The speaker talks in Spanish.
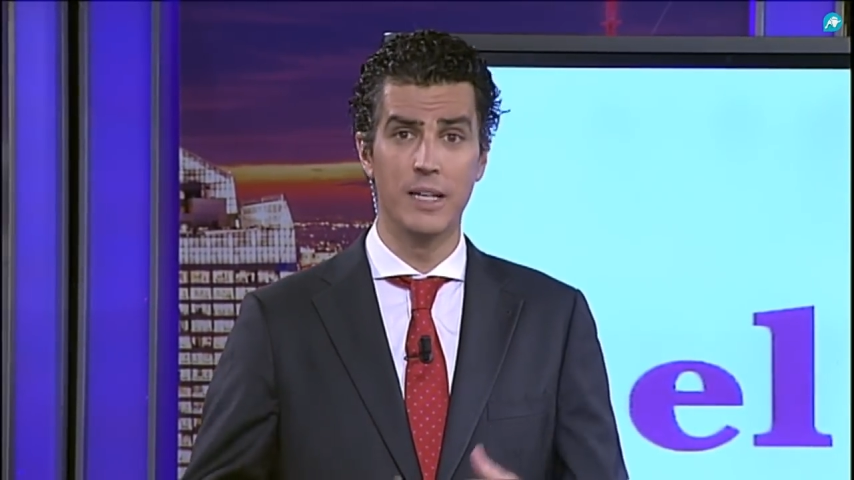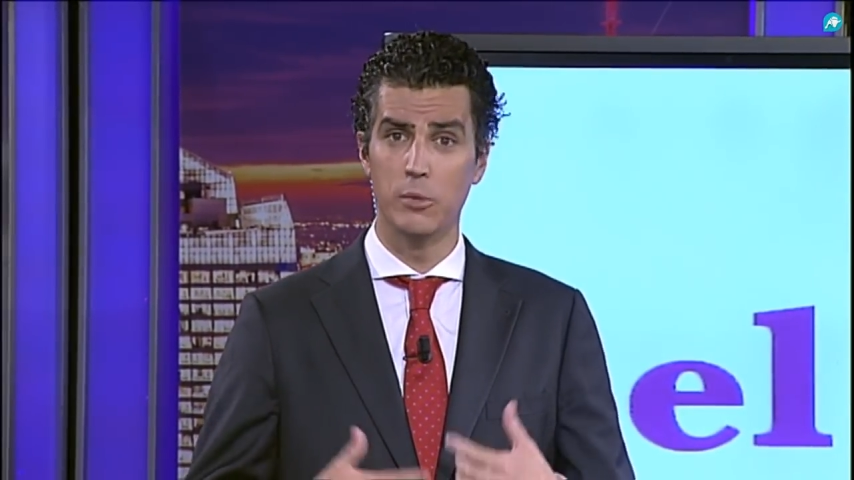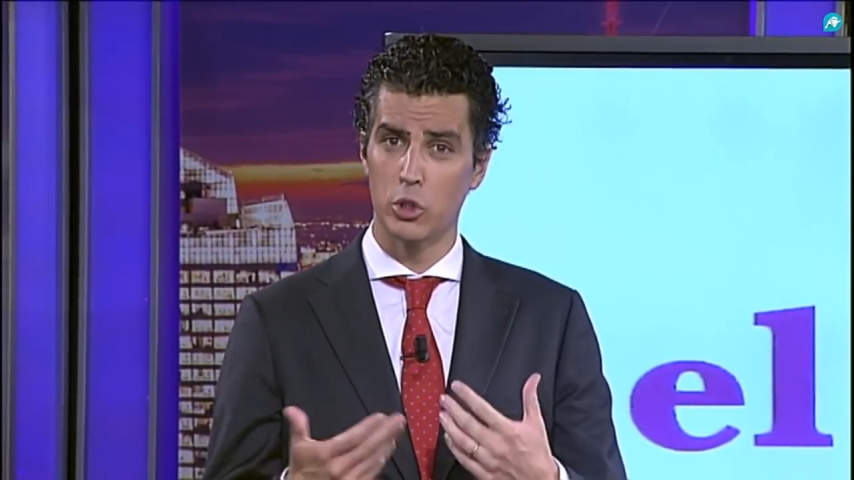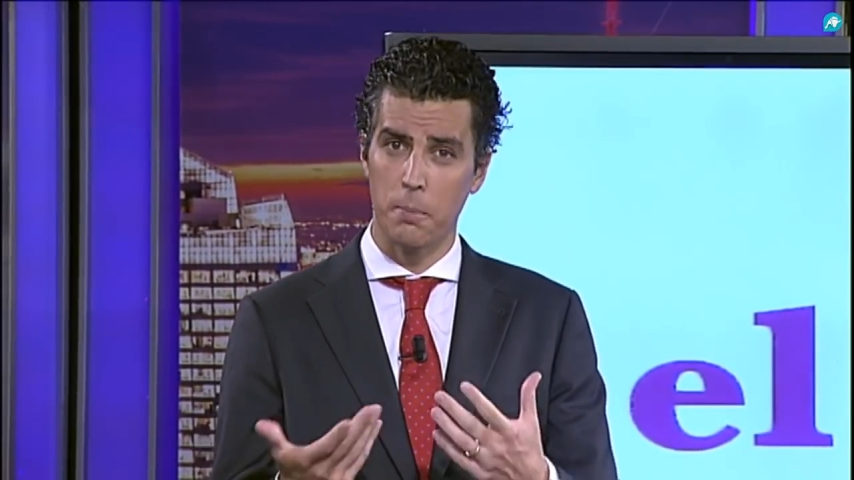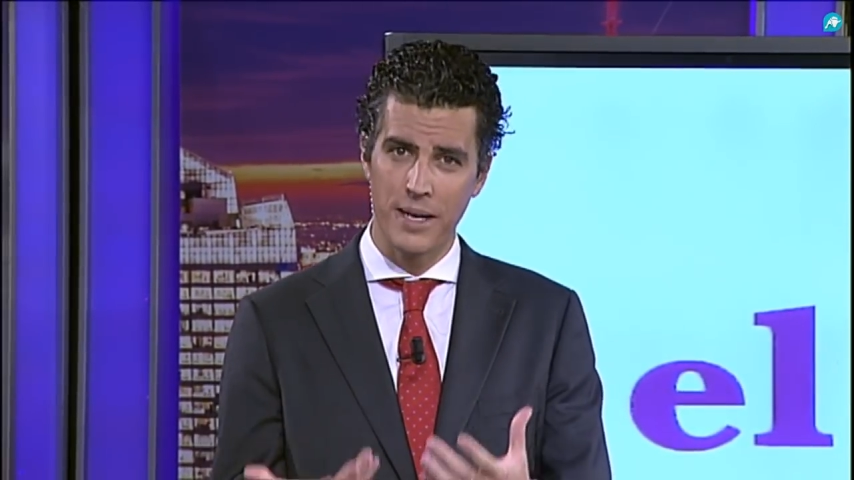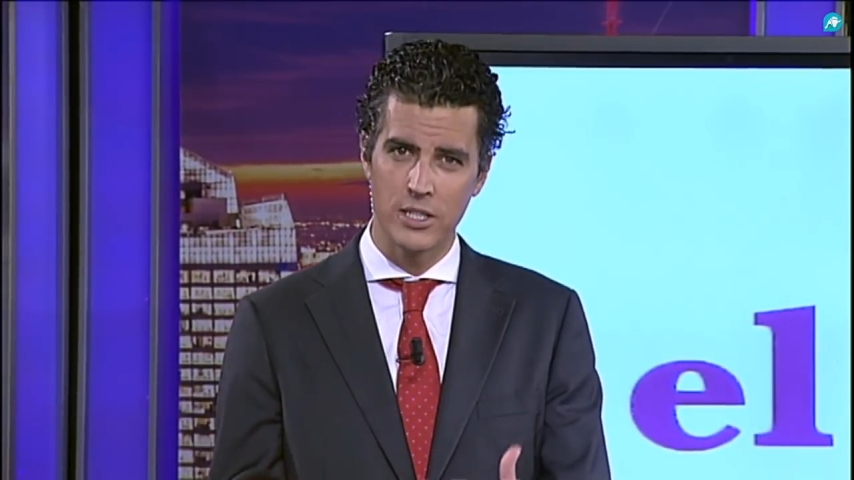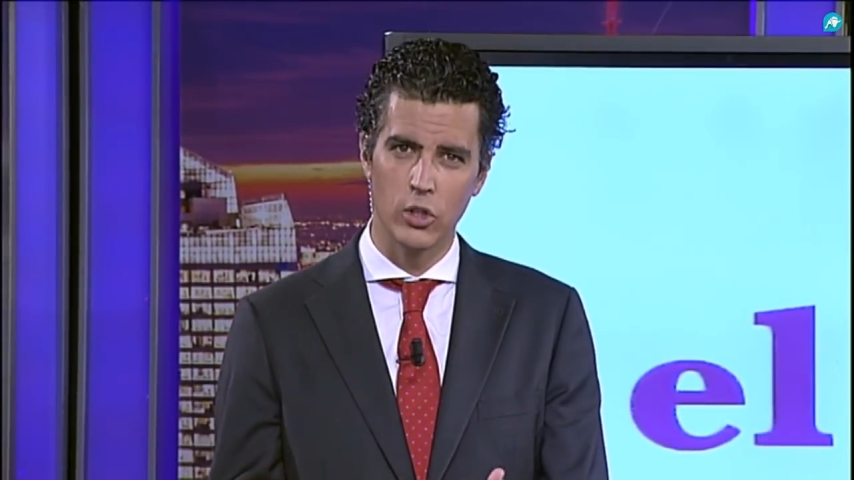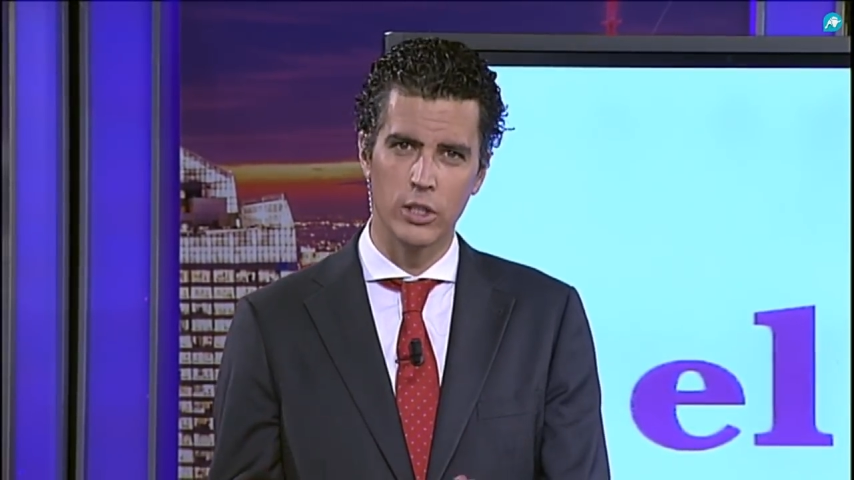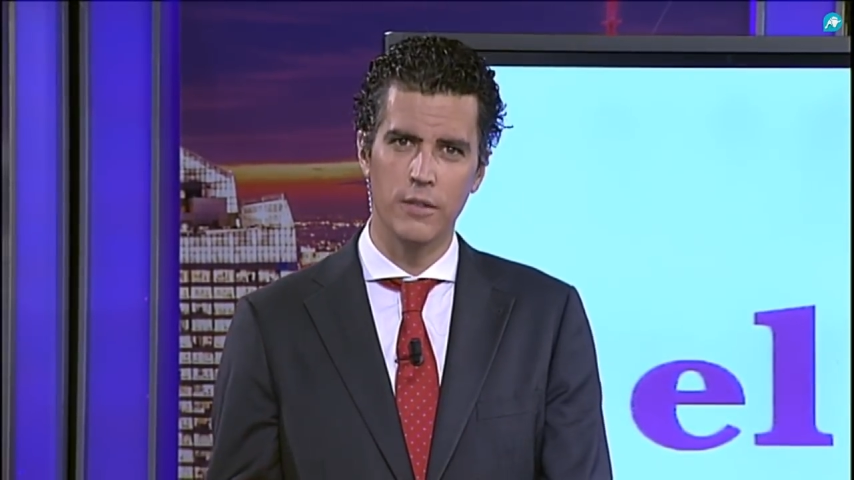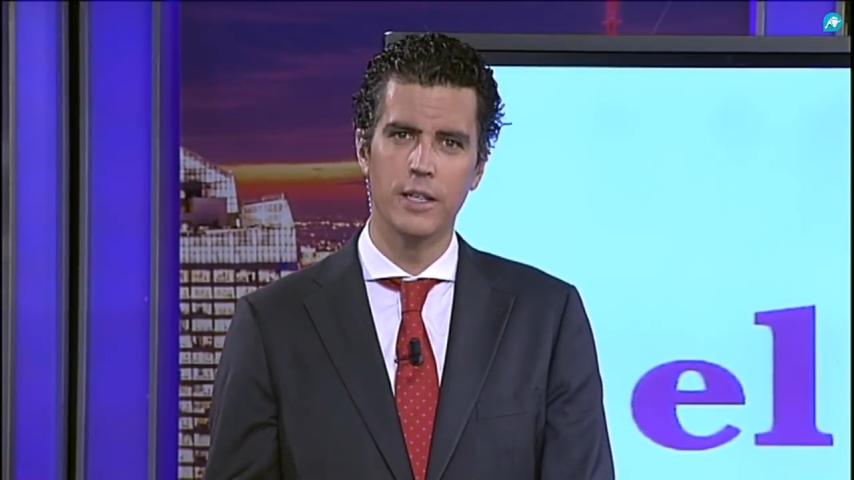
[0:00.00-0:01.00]
tenemos
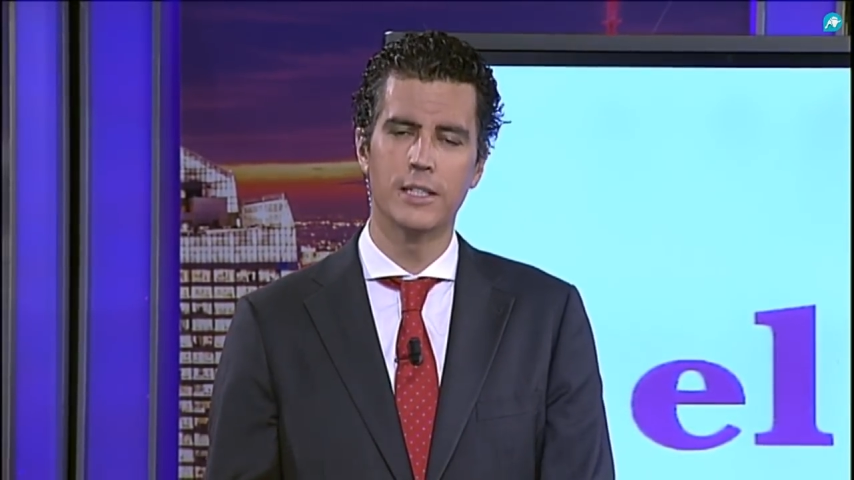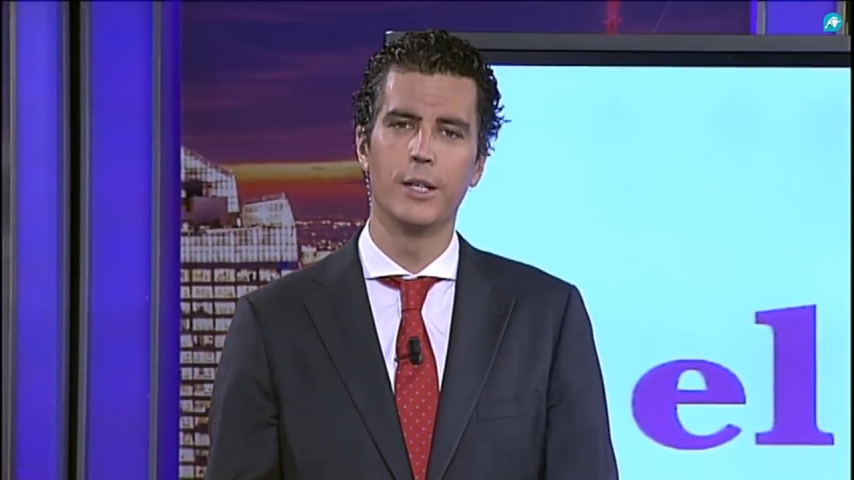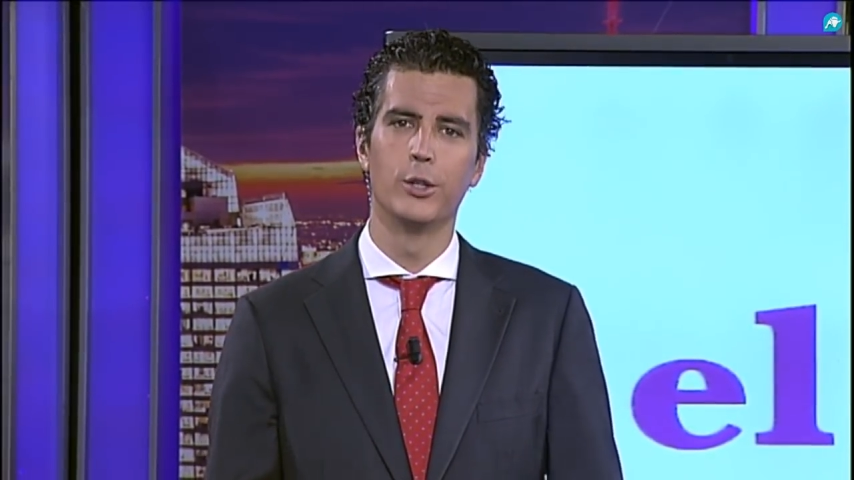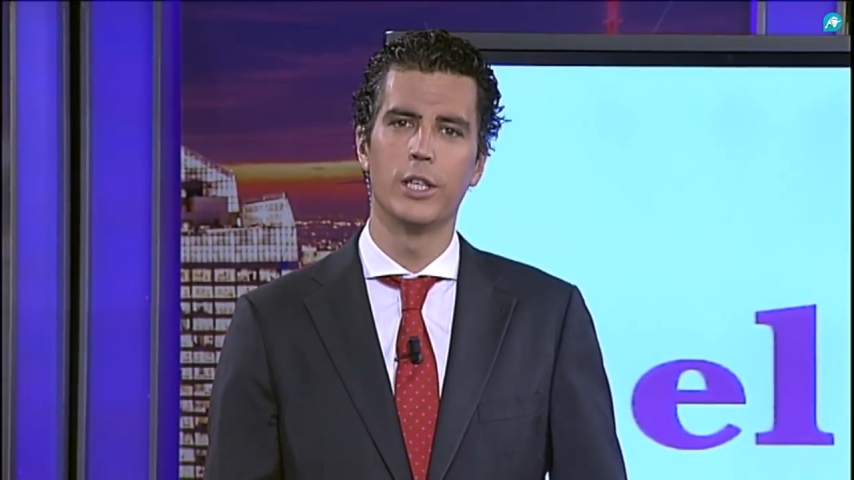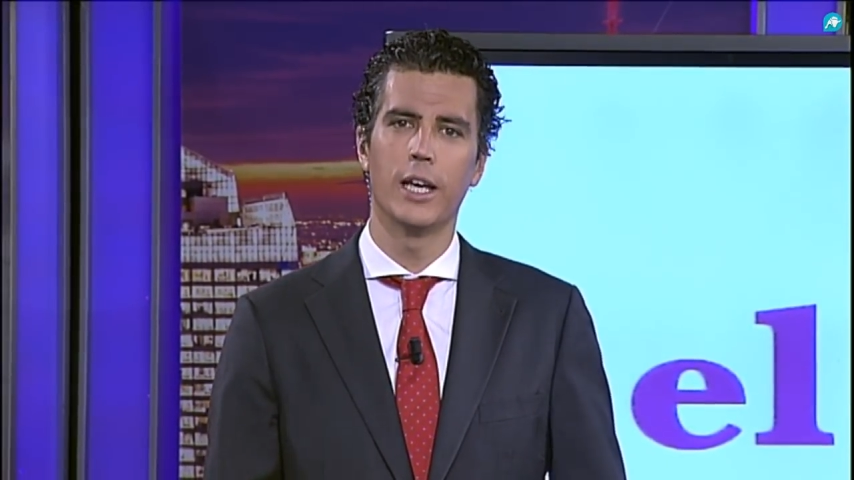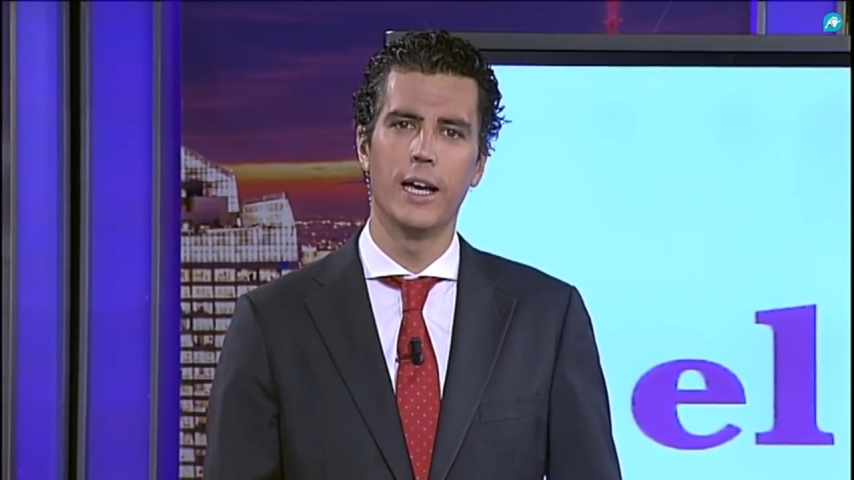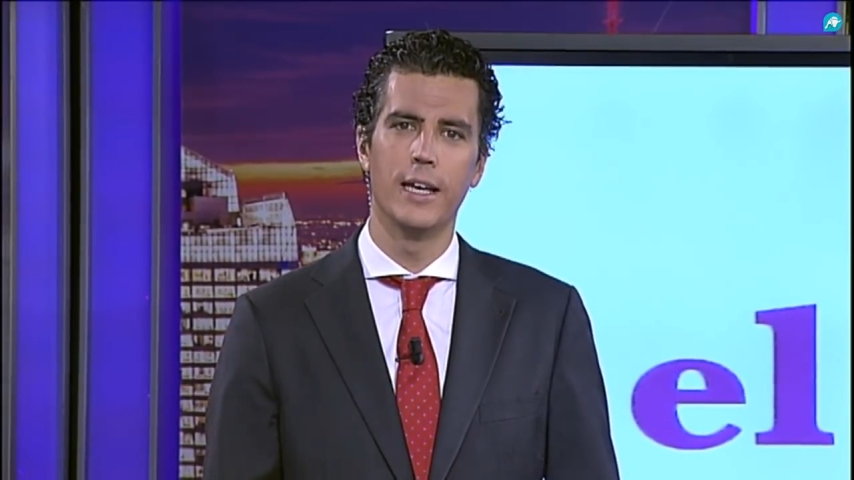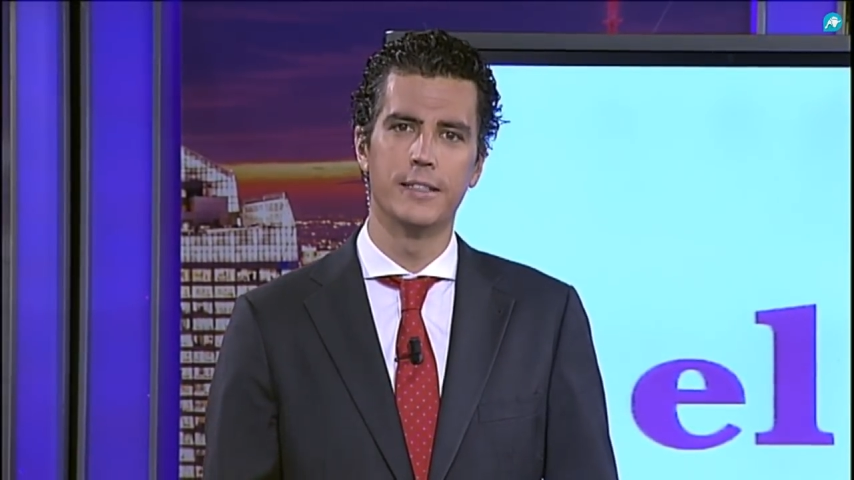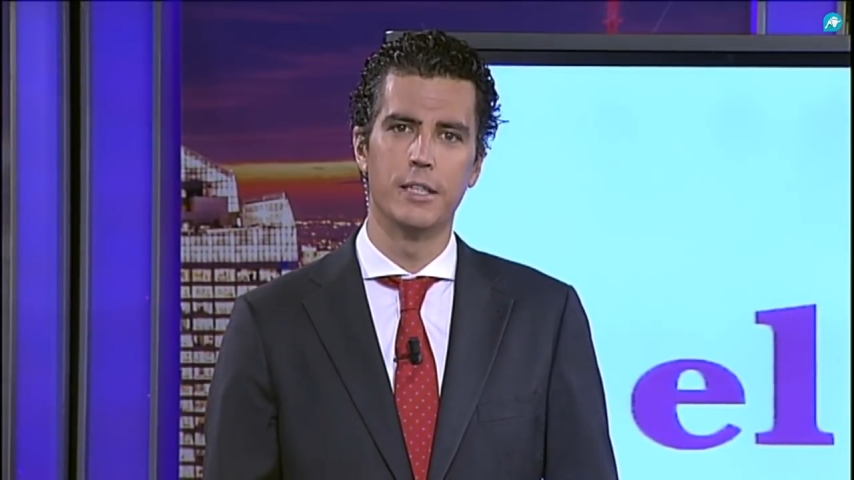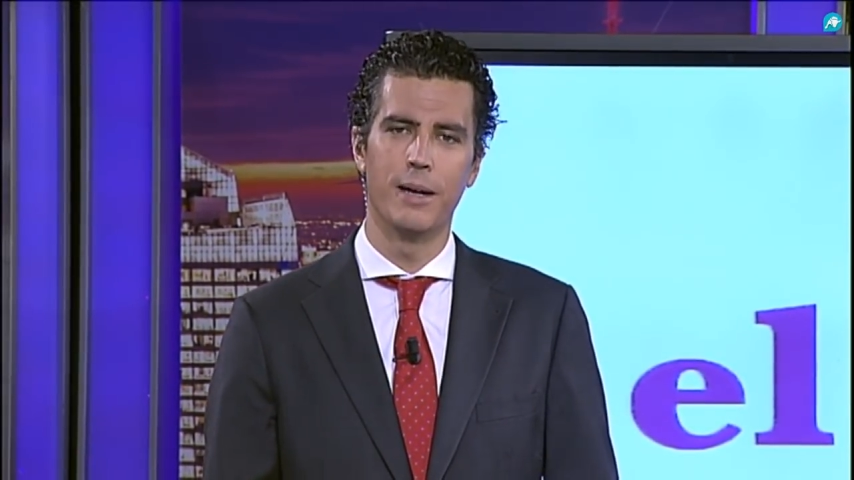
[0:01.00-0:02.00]
más noticias que nos deja
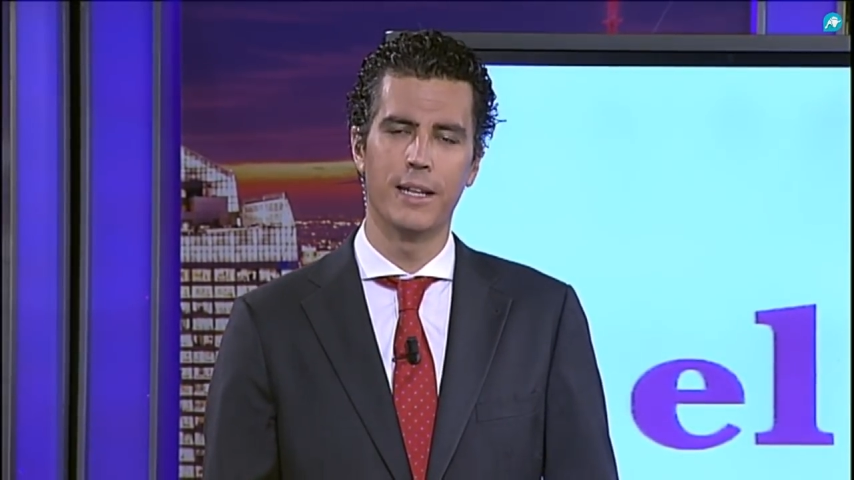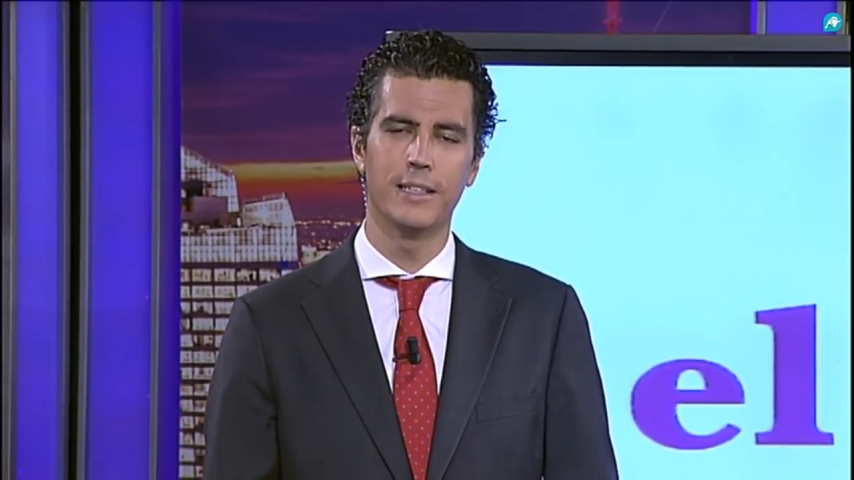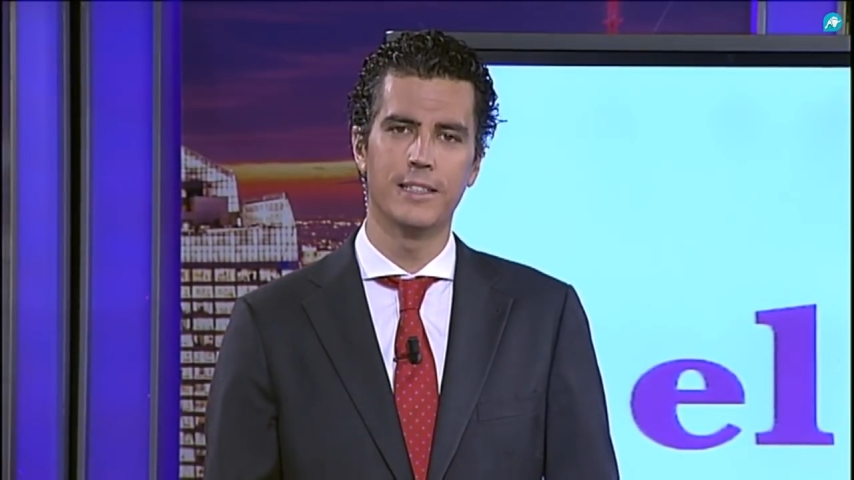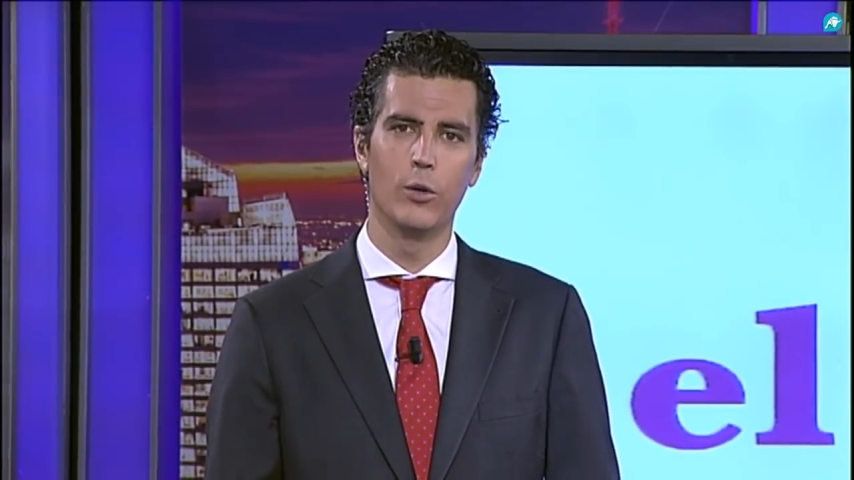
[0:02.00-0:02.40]
este martes.